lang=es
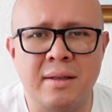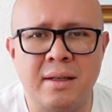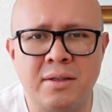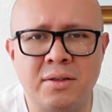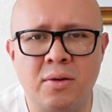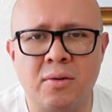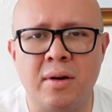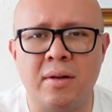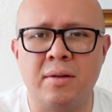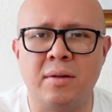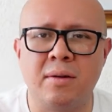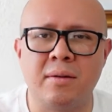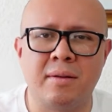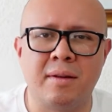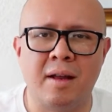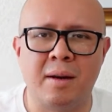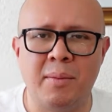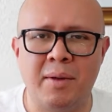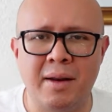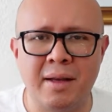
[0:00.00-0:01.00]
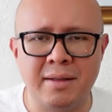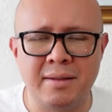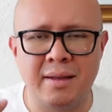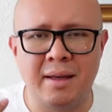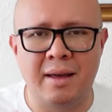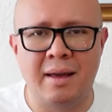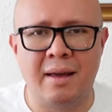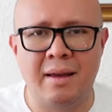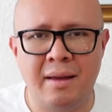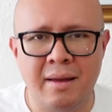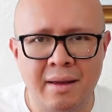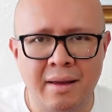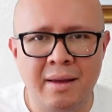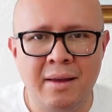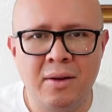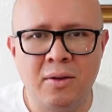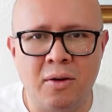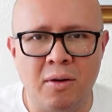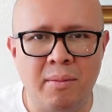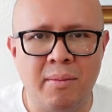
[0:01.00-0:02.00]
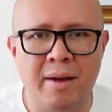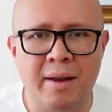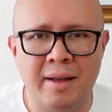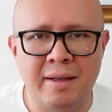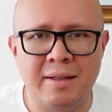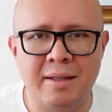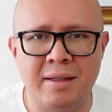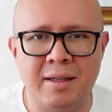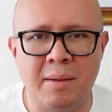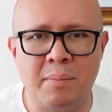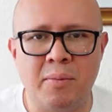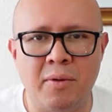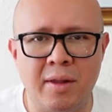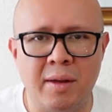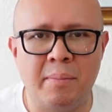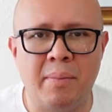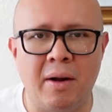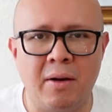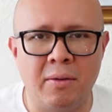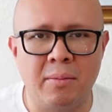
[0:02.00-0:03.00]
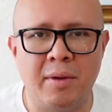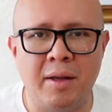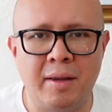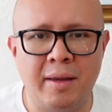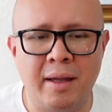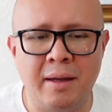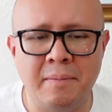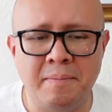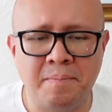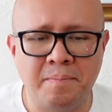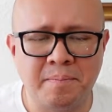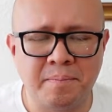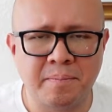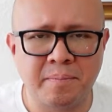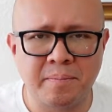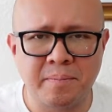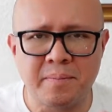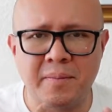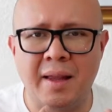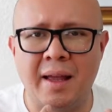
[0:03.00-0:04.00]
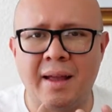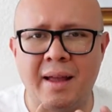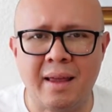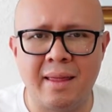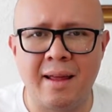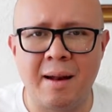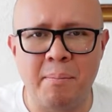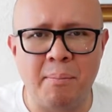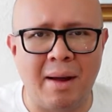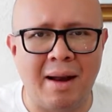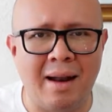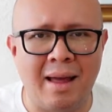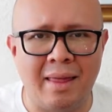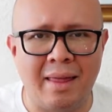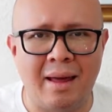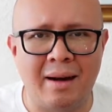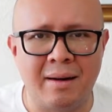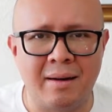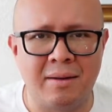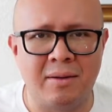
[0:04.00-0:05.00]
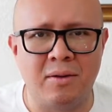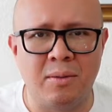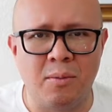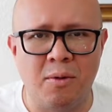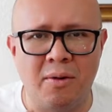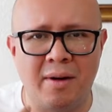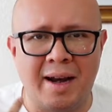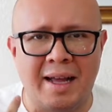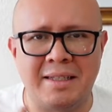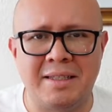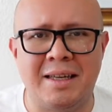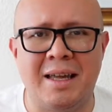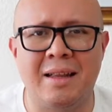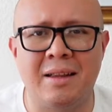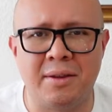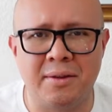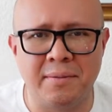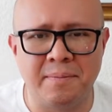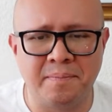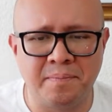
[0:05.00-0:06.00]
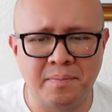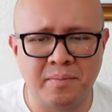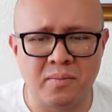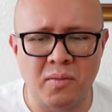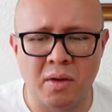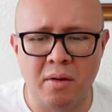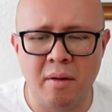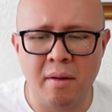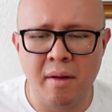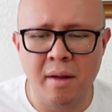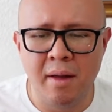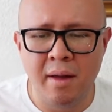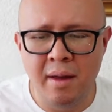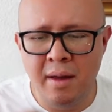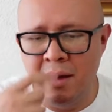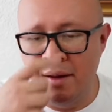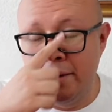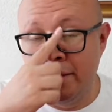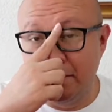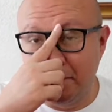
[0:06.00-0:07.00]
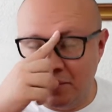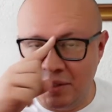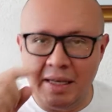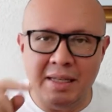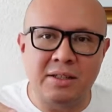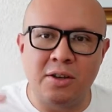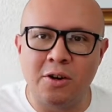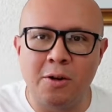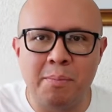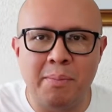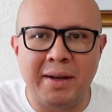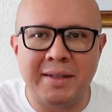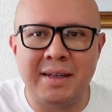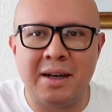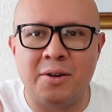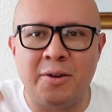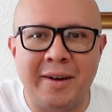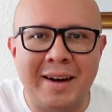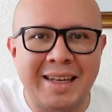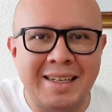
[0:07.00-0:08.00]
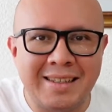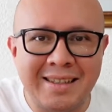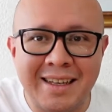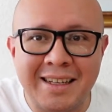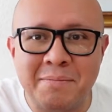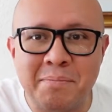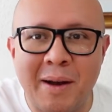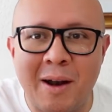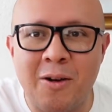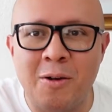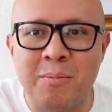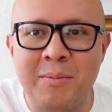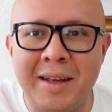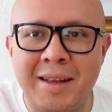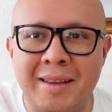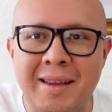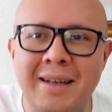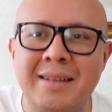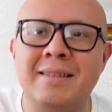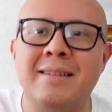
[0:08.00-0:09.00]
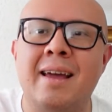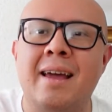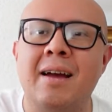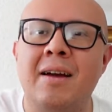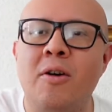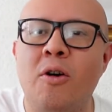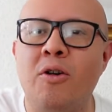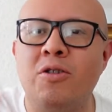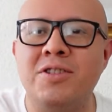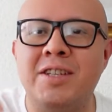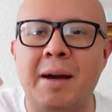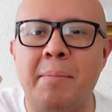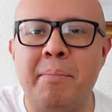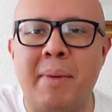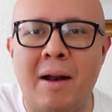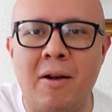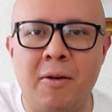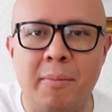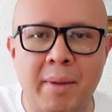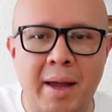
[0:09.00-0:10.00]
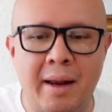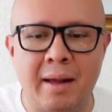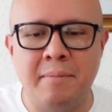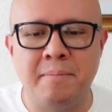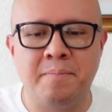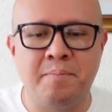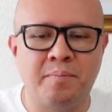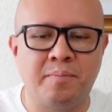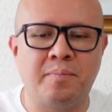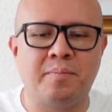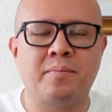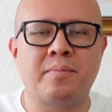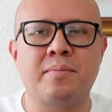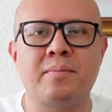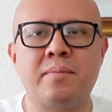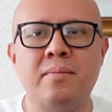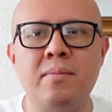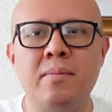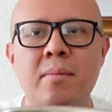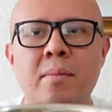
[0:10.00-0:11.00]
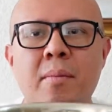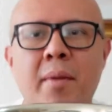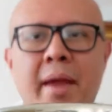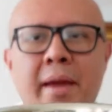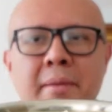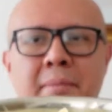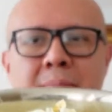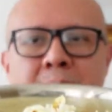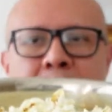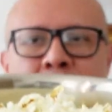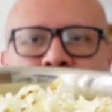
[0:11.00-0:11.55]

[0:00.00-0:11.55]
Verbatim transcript: De hecho, cuando terminas de comer ese tipo de palomita, te queda el paladar como grasiento, Y eso no pasa con estas palomitas de olla palomera. Bien.